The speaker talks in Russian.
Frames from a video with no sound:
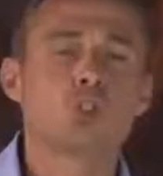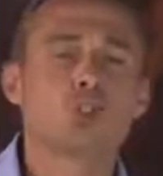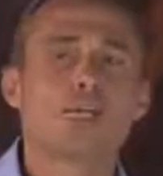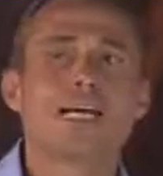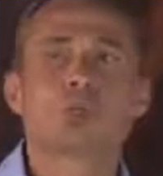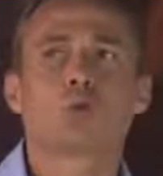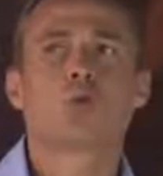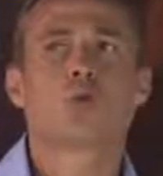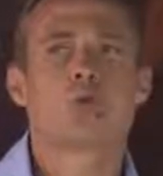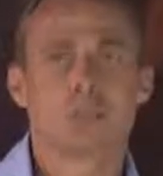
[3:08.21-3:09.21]
знать, что
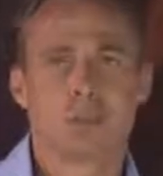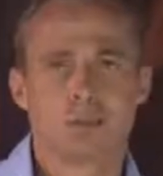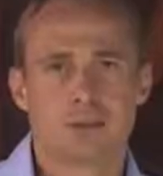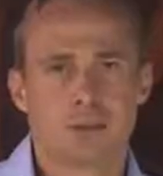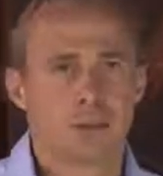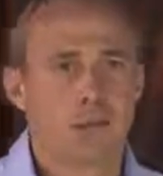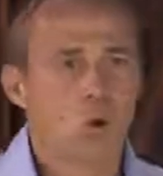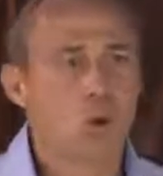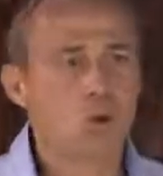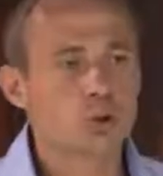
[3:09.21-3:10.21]
вы хотите.
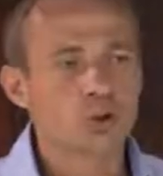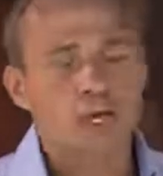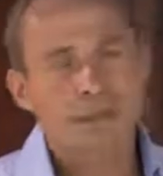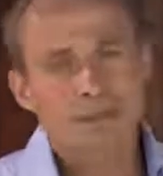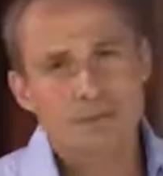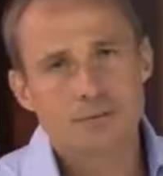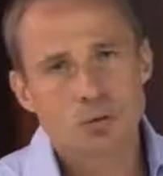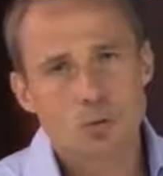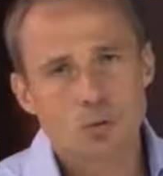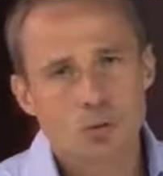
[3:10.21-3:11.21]
Очень часто я
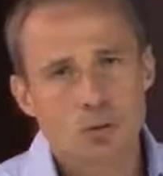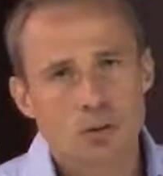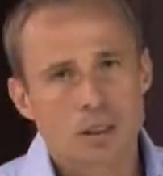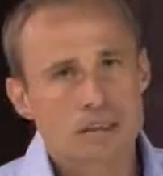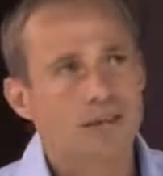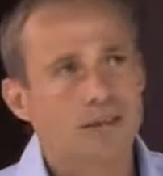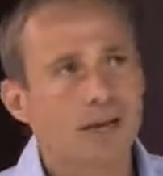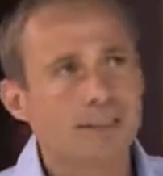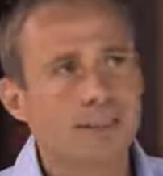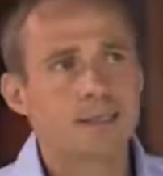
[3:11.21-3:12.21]
вижу
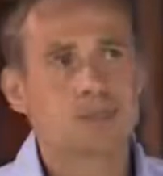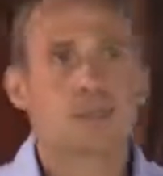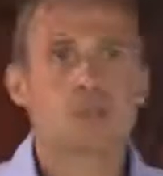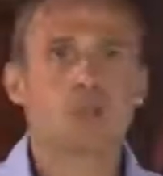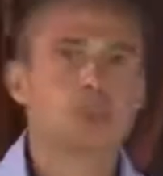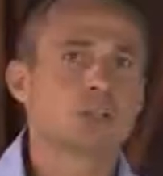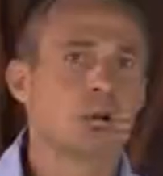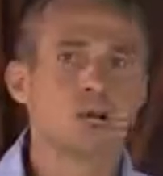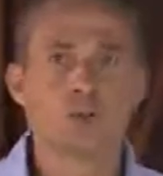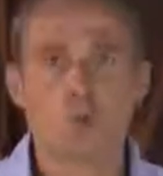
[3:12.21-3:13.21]
основатели, которые
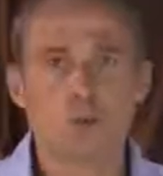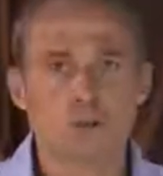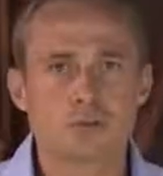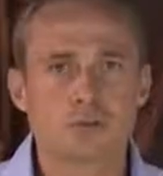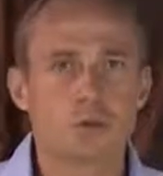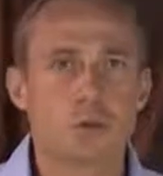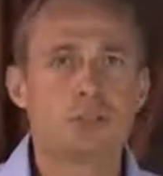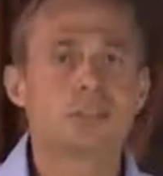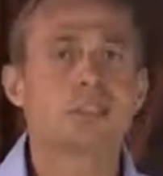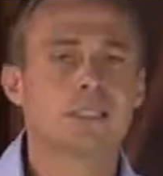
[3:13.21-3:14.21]
начинают какой-то
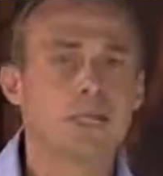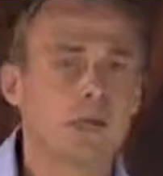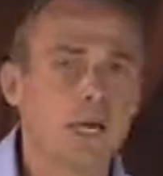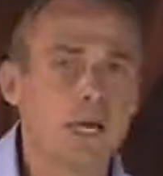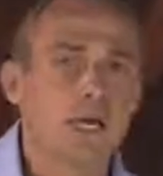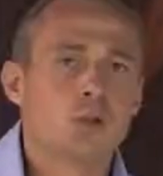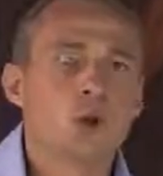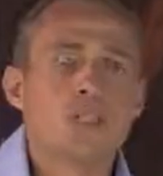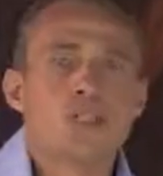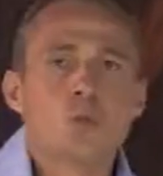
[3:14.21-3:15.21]
инвестиционный цикл,
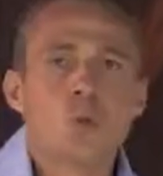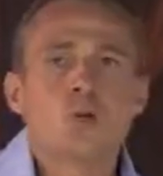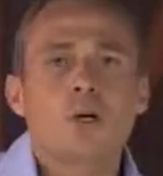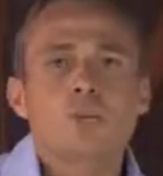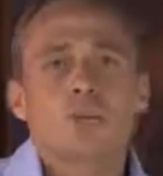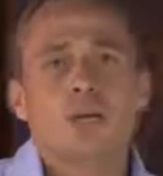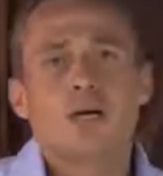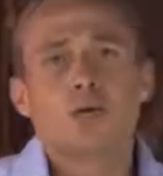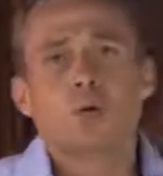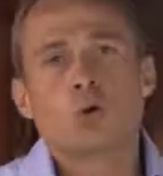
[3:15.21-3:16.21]
но они толком не
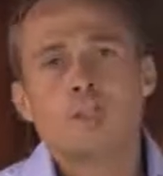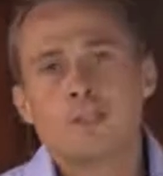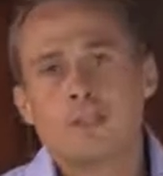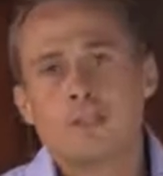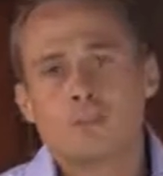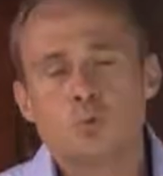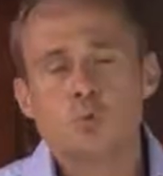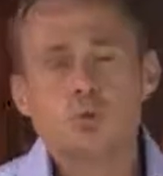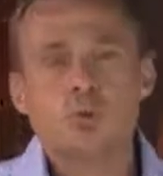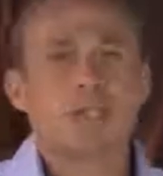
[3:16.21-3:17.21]
знают, сколько денег им
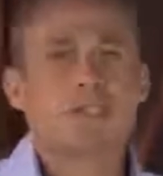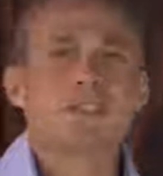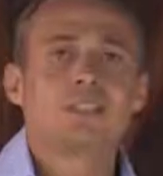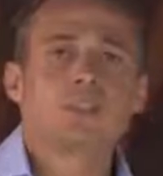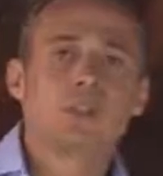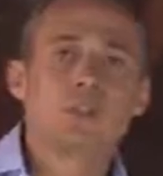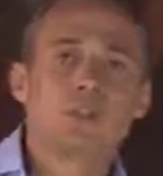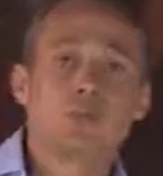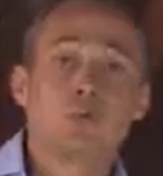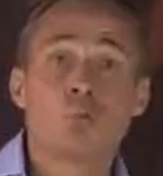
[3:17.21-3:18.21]
нужно, для достижения
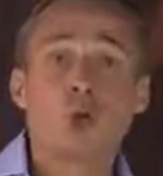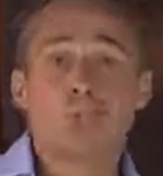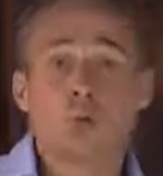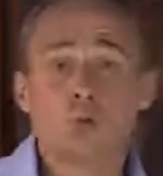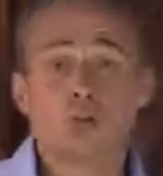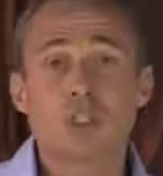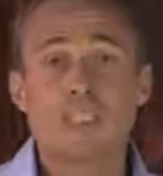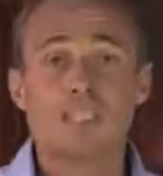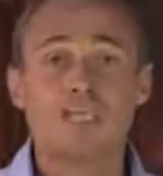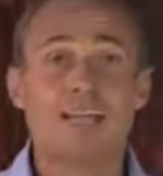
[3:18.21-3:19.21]
чего. Они очень
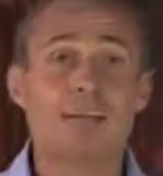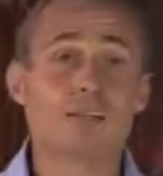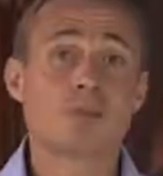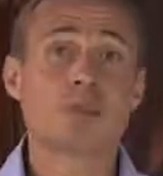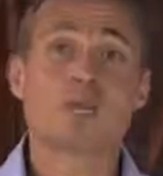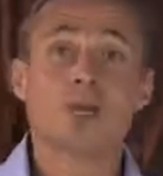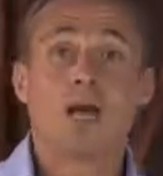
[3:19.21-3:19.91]
часто отталкиваются